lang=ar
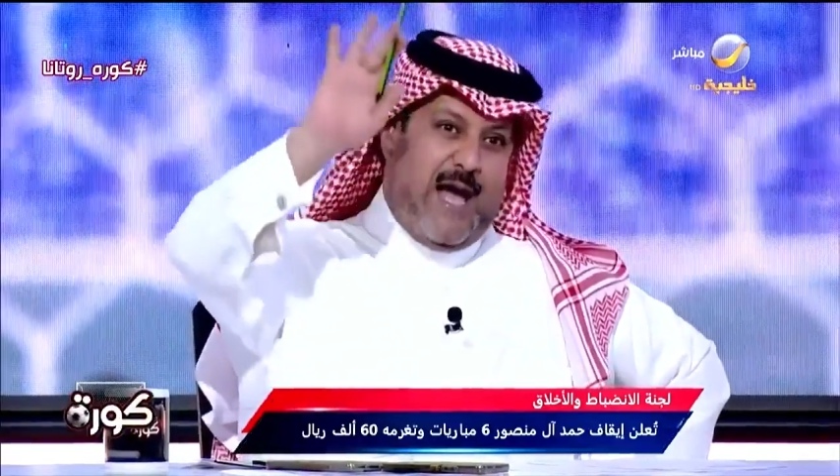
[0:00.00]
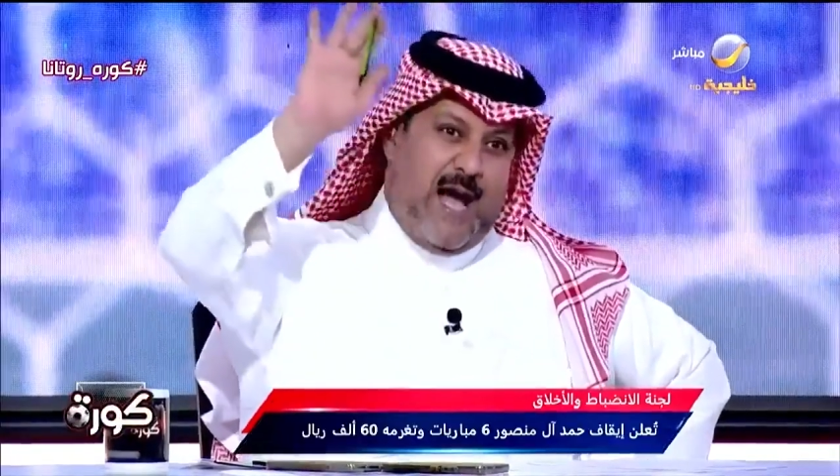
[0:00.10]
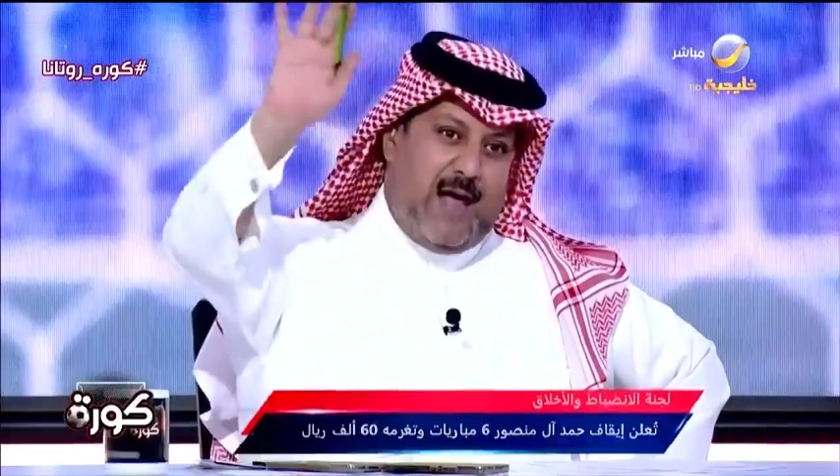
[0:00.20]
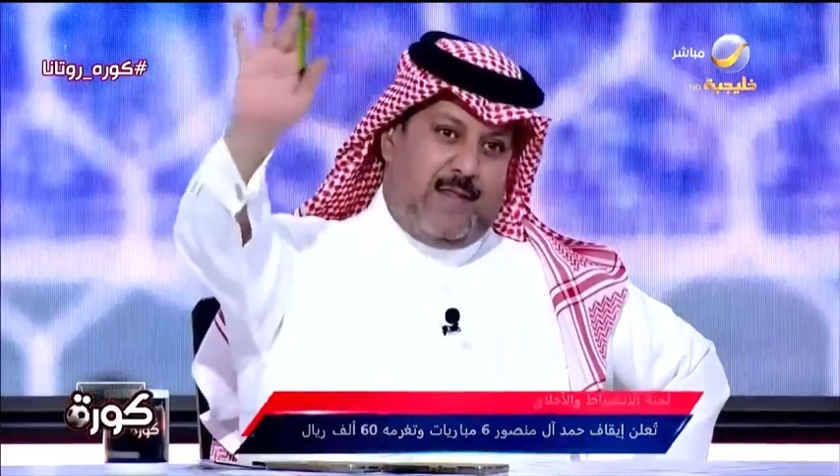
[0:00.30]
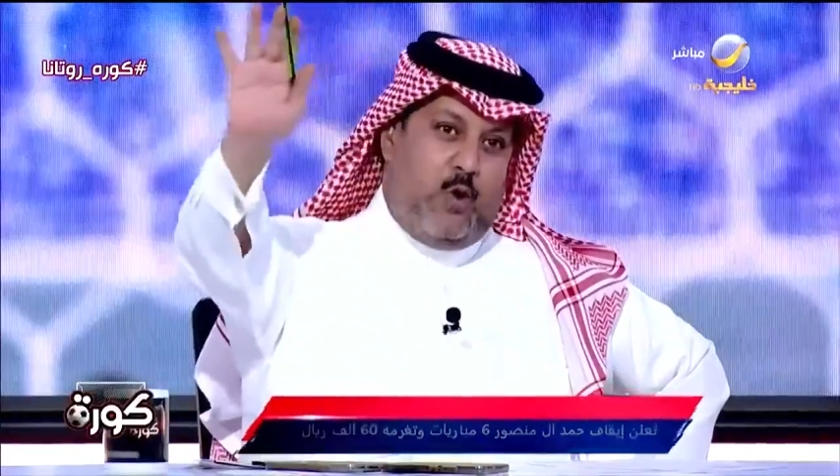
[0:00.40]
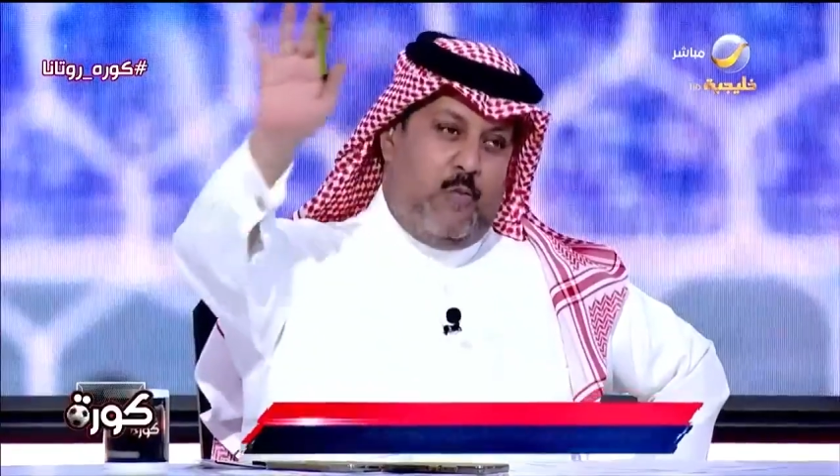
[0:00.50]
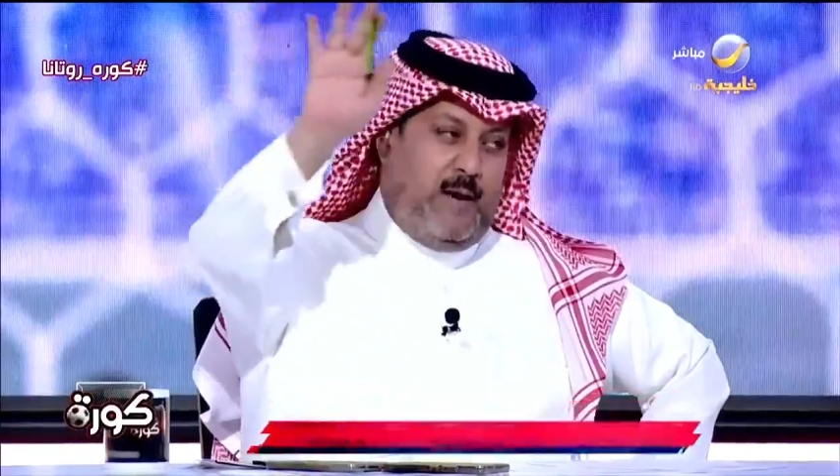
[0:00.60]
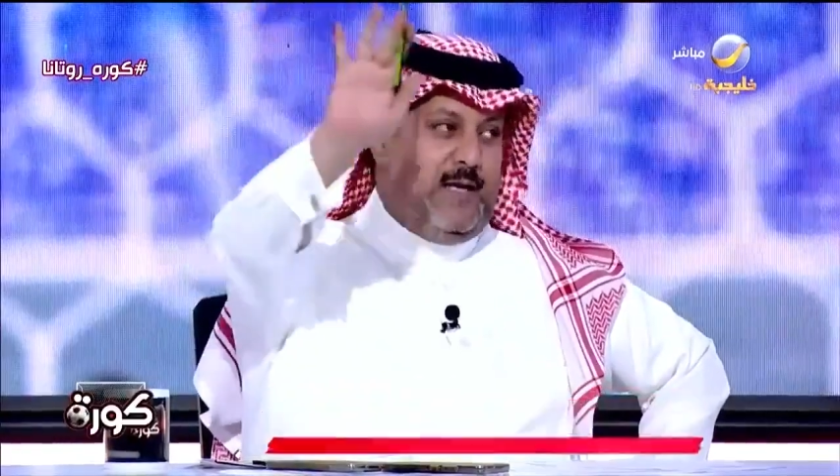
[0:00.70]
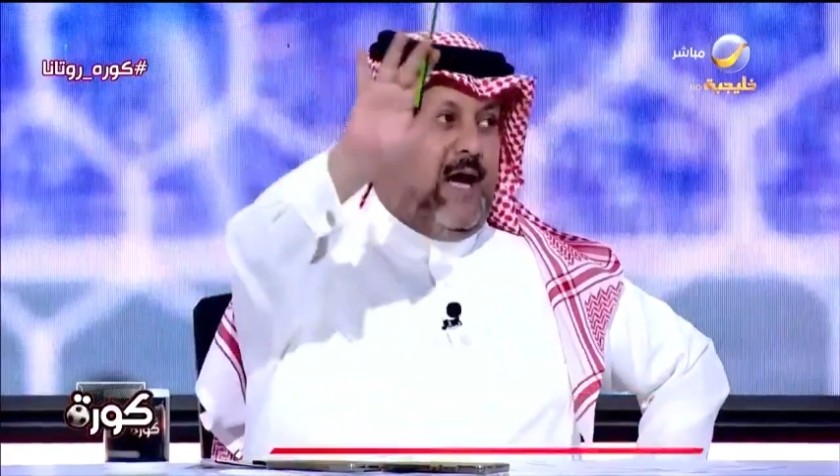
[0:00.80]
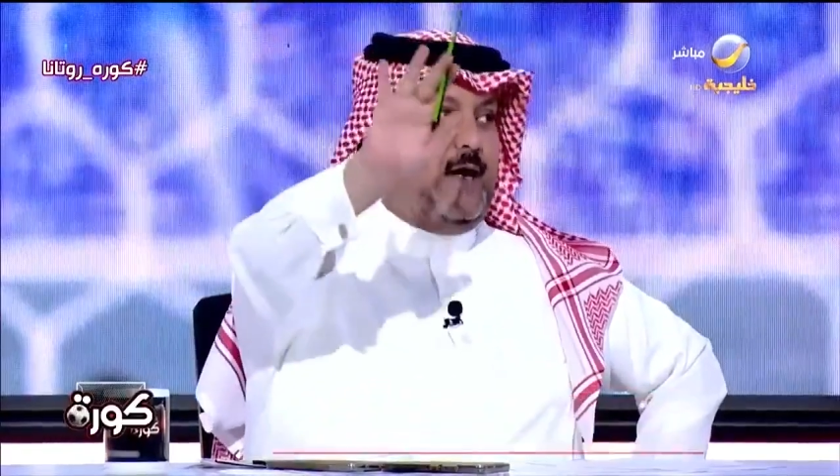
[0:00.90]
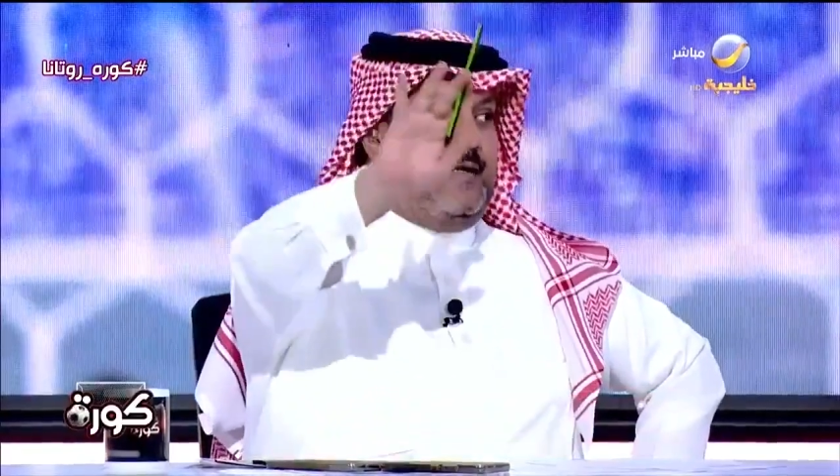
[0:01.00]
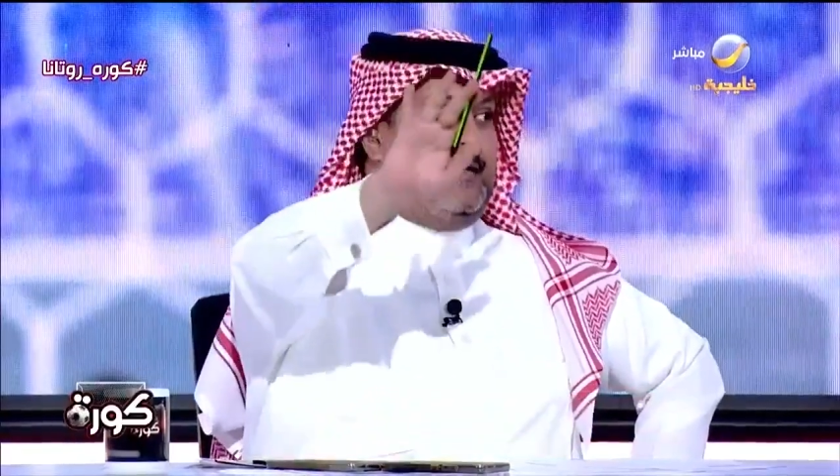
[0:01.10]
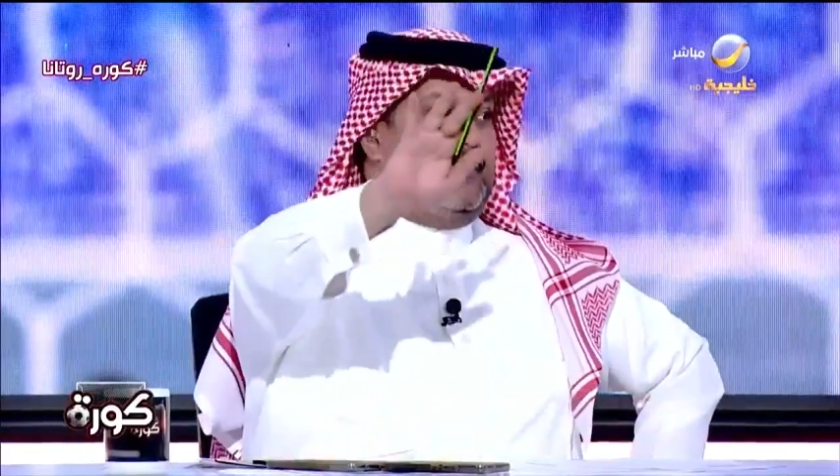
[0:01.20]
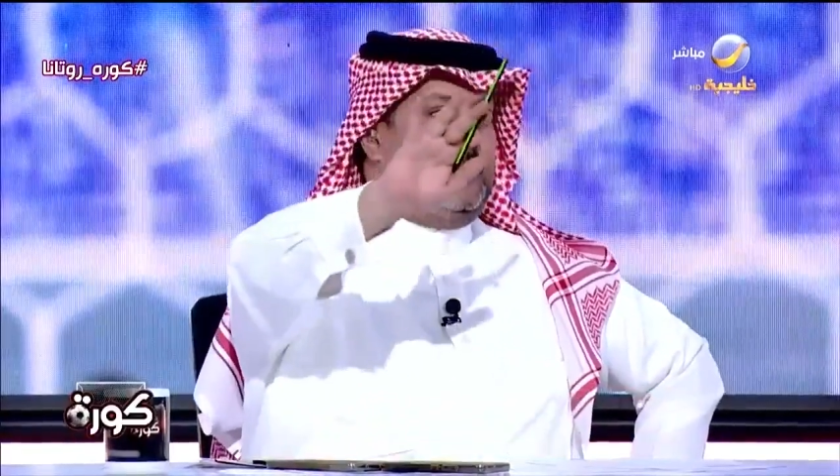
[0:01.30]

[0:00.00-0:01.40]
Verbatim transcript: هذا هو معياري